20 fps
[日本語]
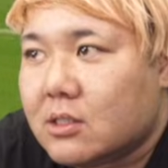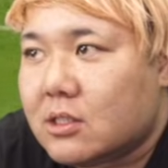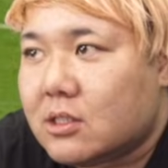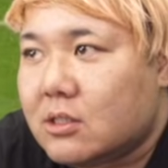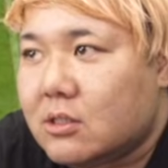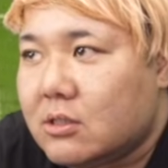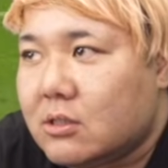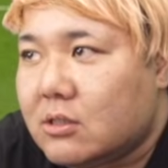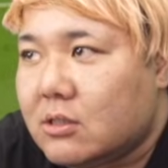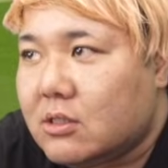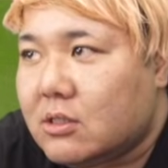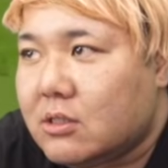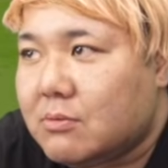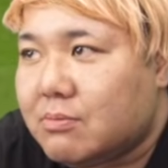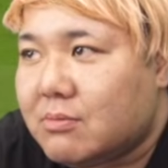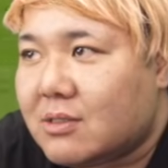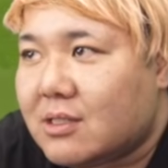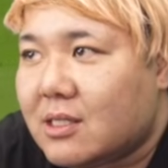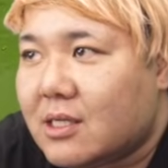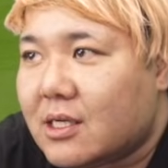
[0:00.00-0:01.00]

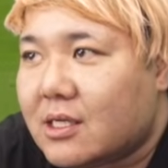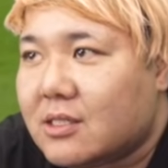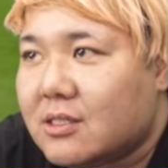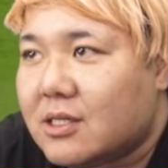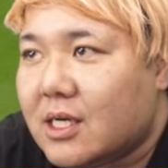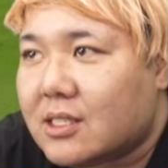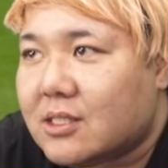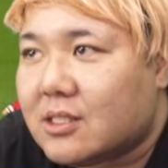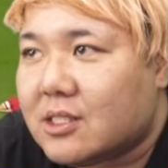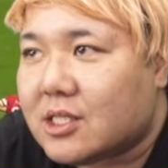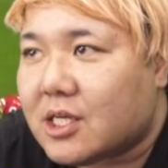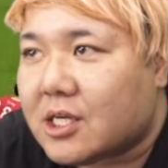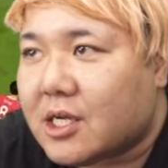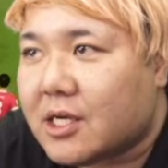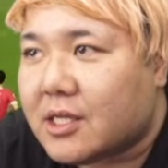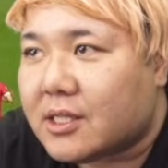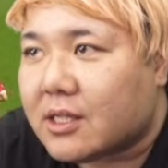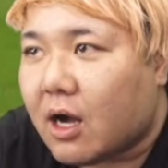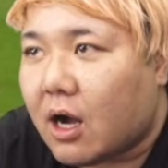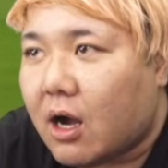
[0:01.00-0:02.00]
スルっていくやつじゃな
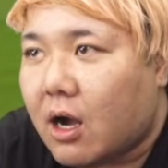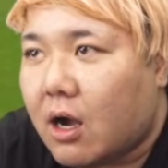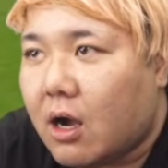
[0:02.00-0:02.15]
いんだもう